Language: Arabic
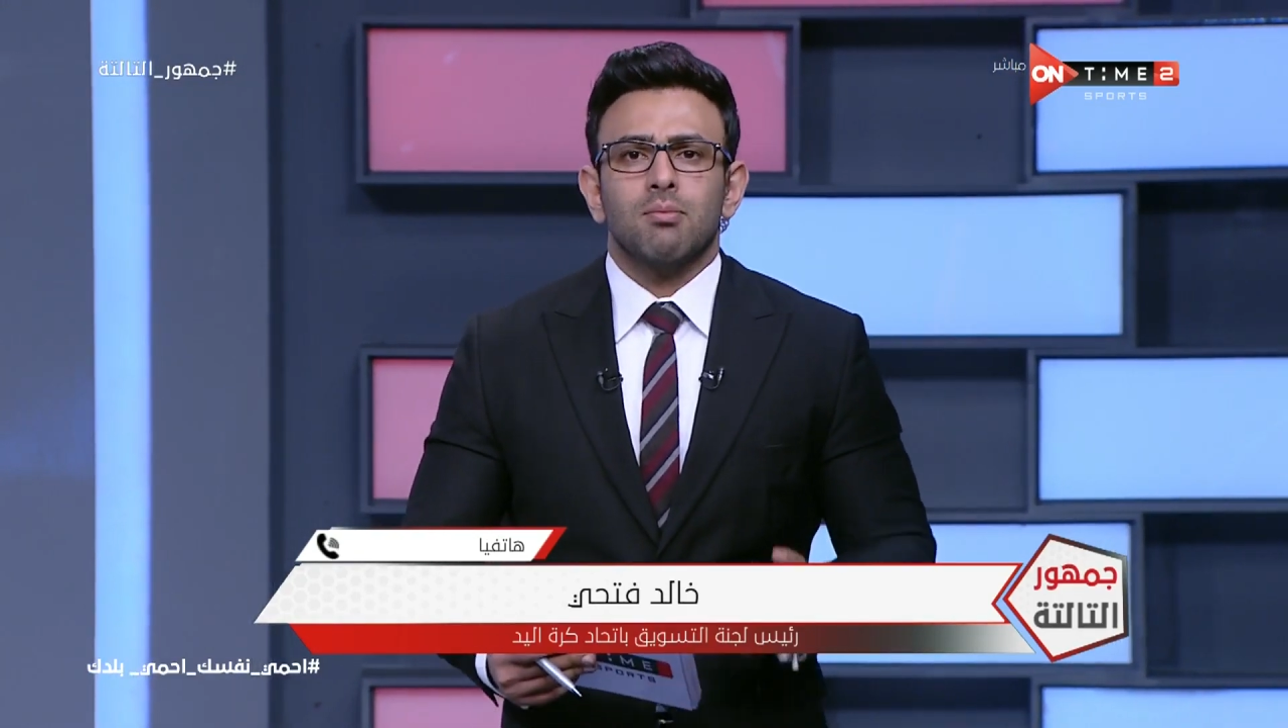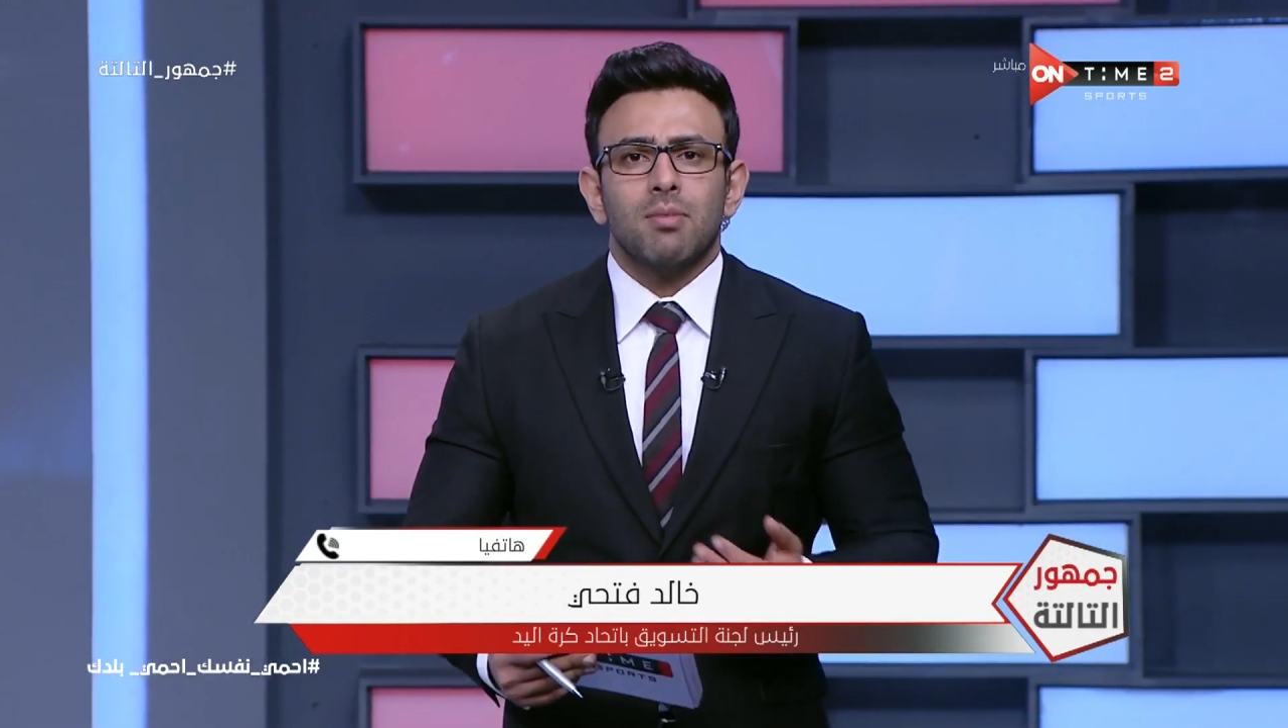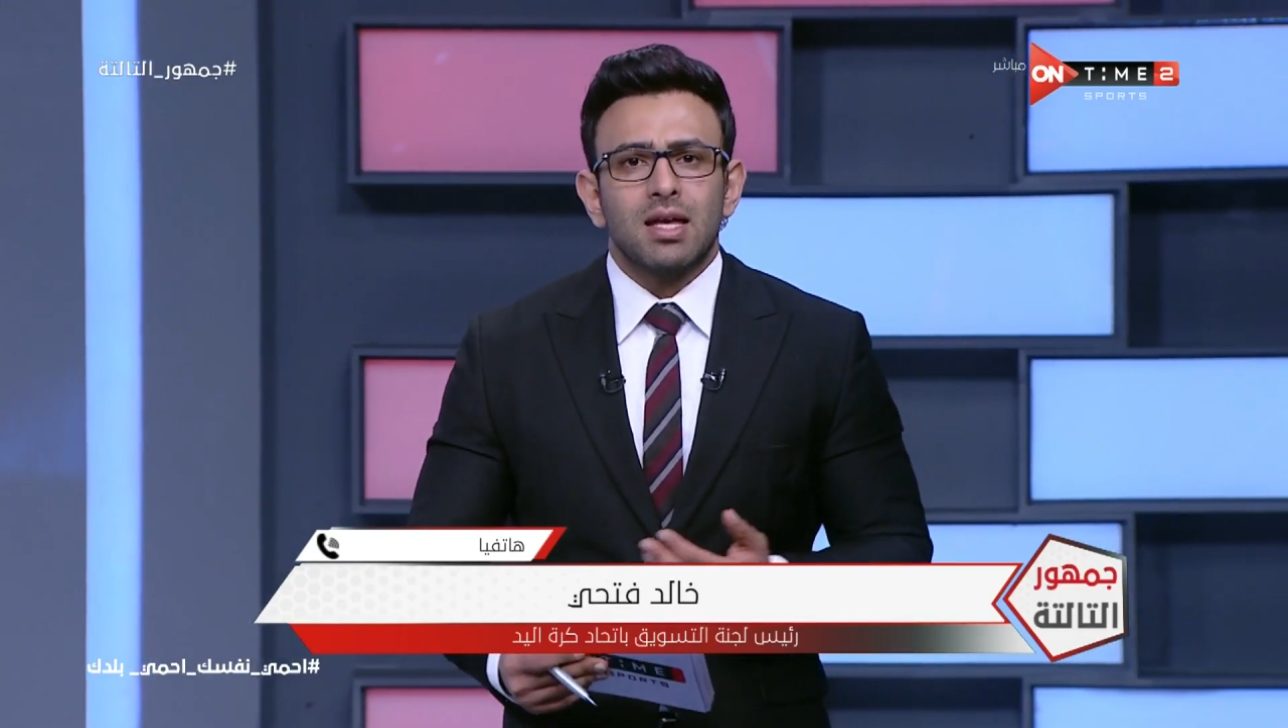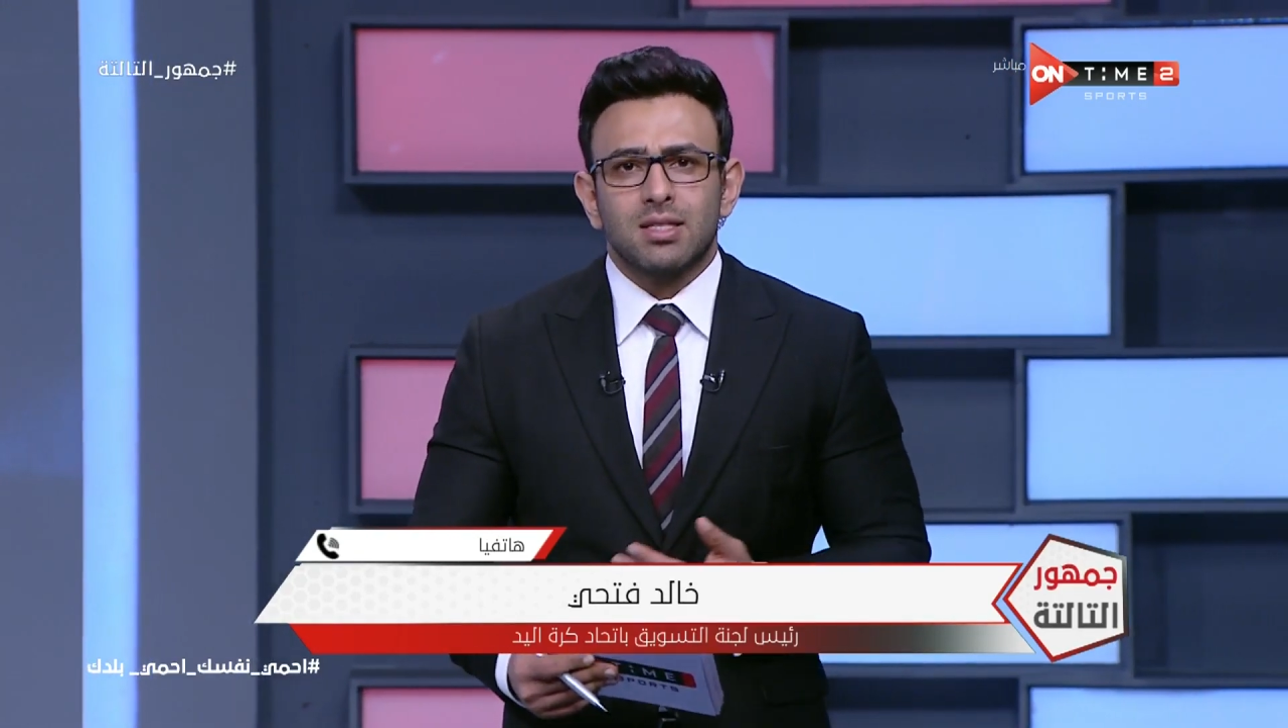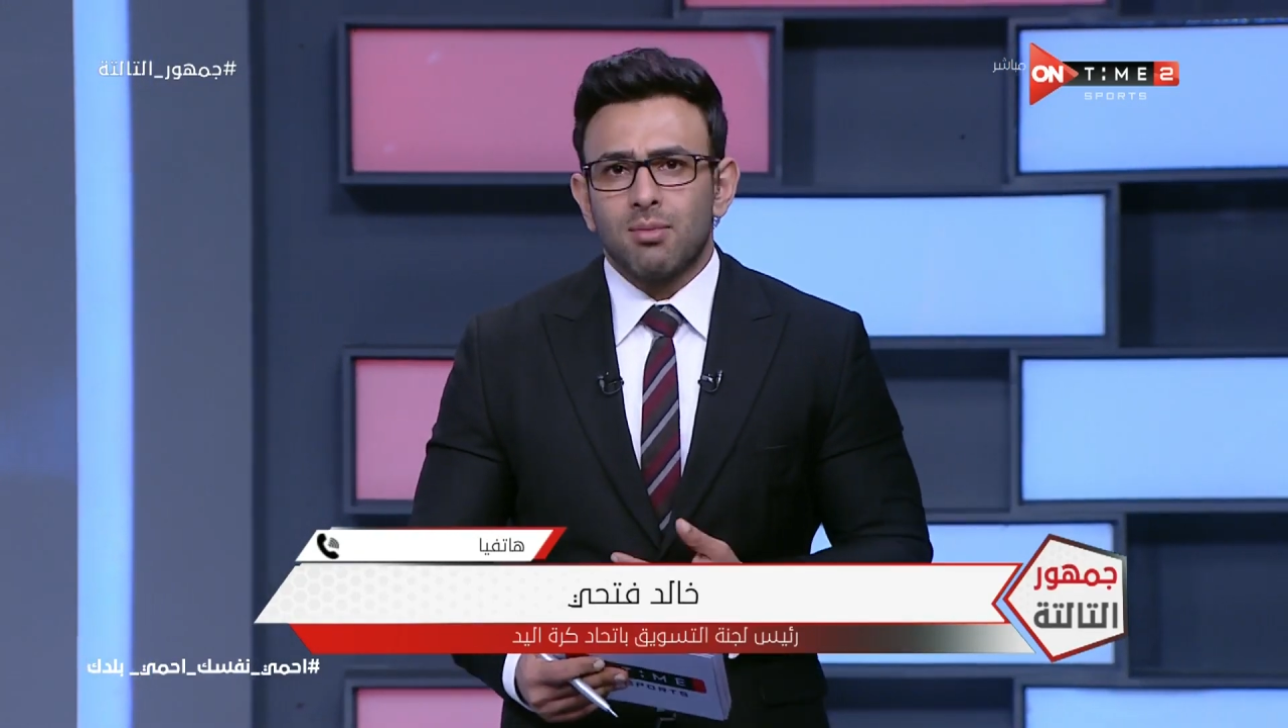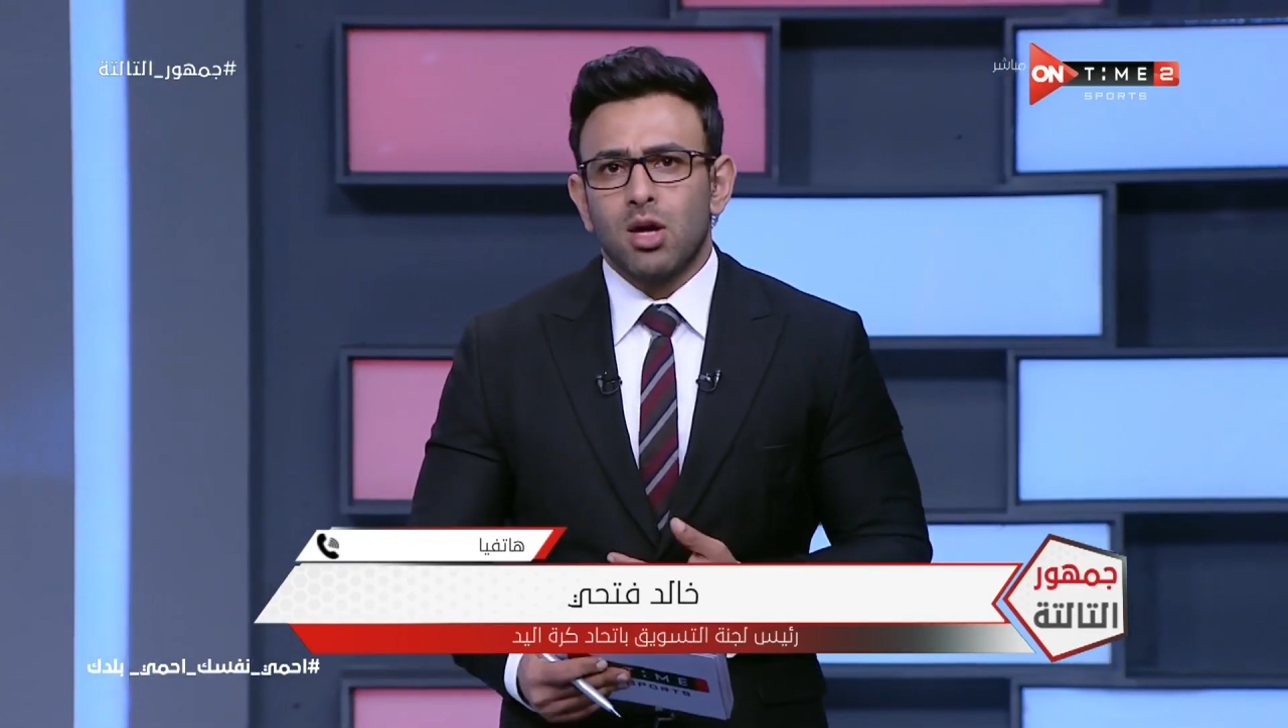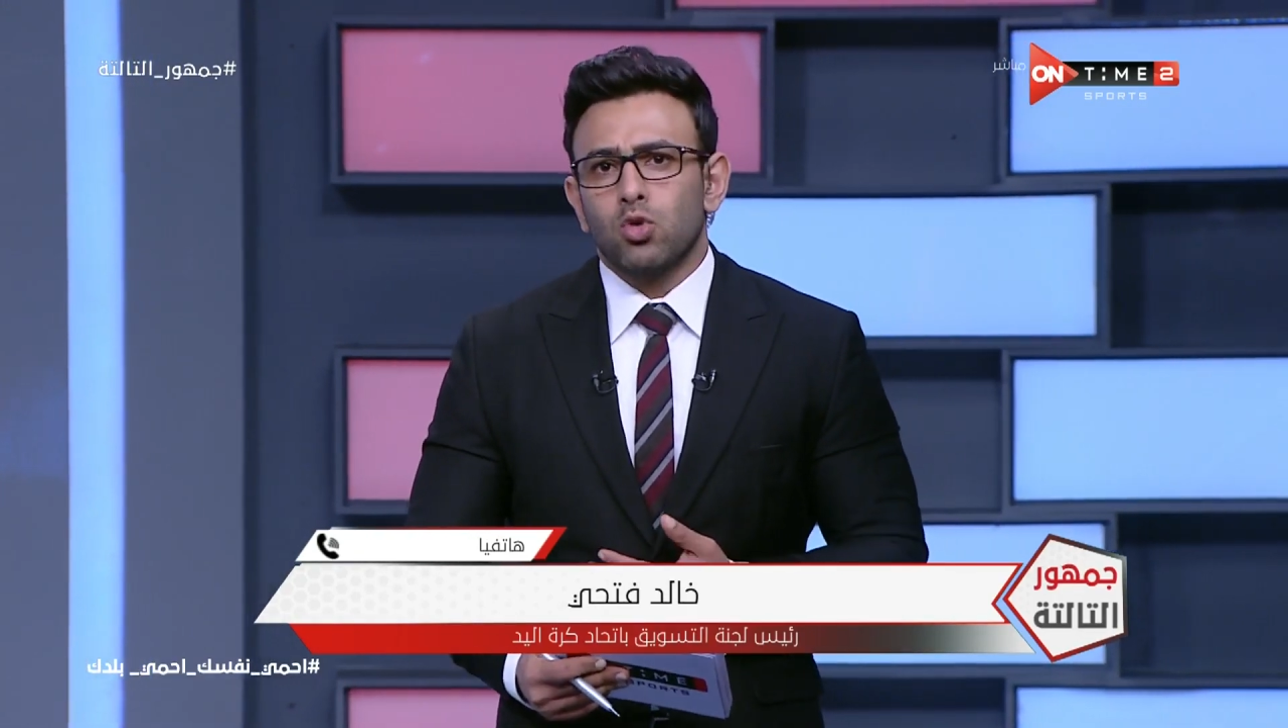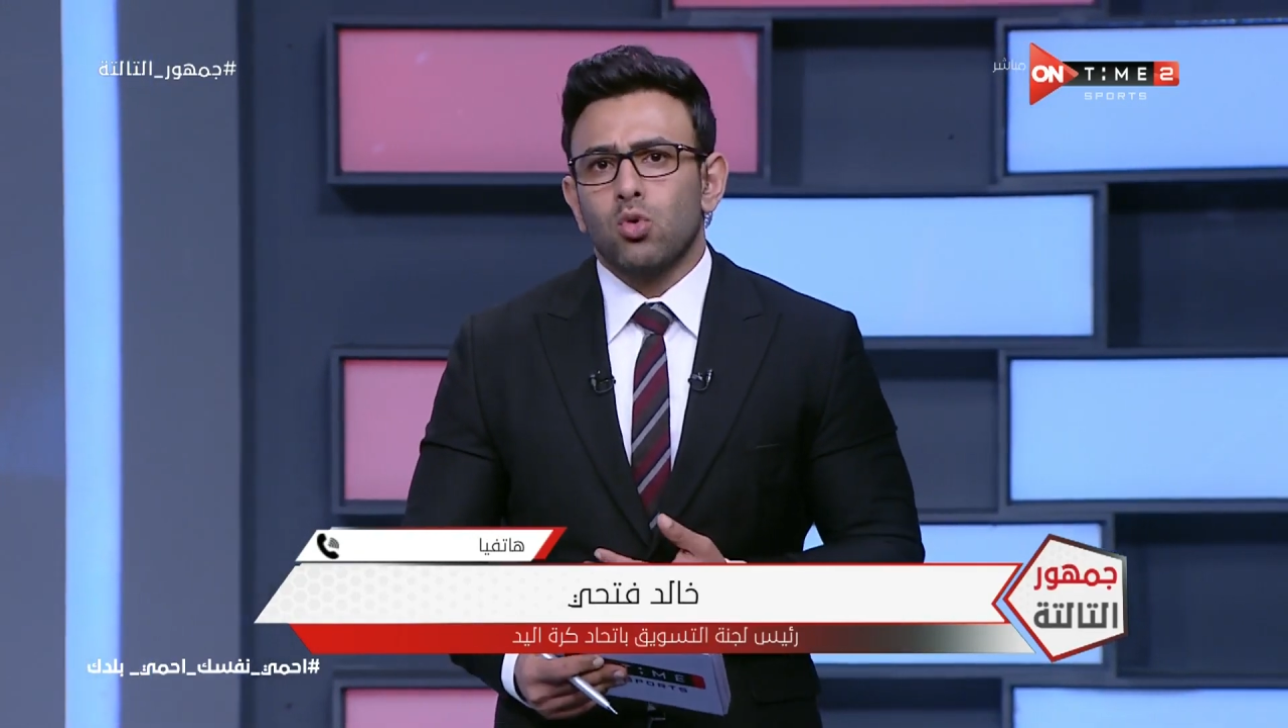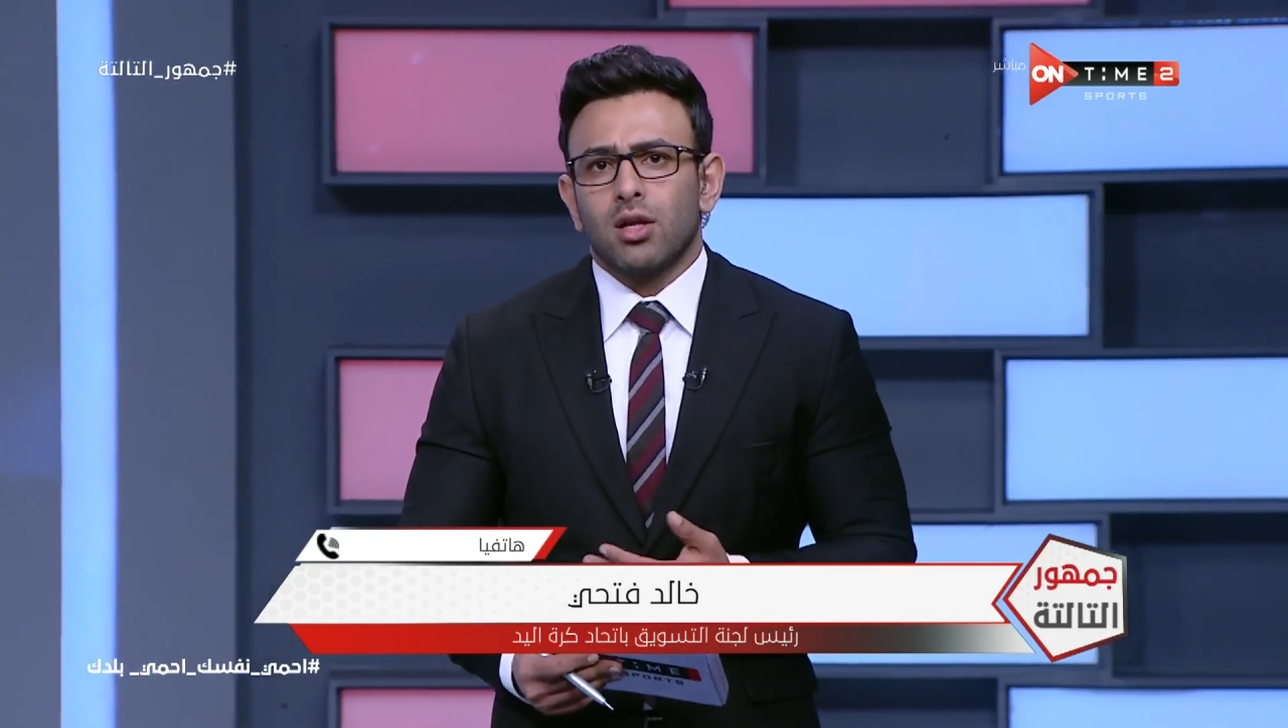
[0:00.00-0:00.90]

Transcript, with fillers: ما سمعته